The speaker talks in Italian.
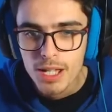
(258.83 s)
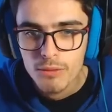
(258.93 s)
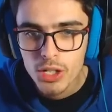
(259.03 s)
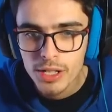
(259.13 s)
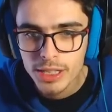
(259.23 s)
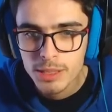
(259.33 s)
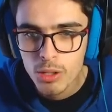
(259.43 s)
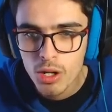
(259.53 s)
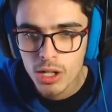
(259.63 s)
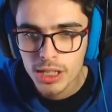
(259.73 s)
voglio un
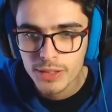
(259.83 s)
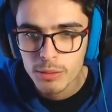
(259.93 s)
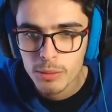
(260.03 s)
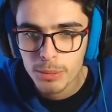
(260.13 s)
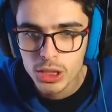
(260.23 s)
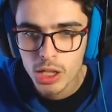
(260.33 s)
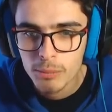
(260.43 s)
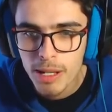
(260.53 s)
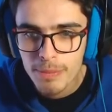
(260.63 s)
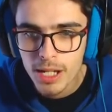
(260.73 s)
attimo craftarmi un po' di
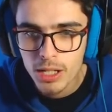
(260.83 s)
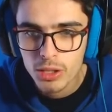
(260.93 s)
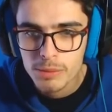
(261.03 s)
robe Allora,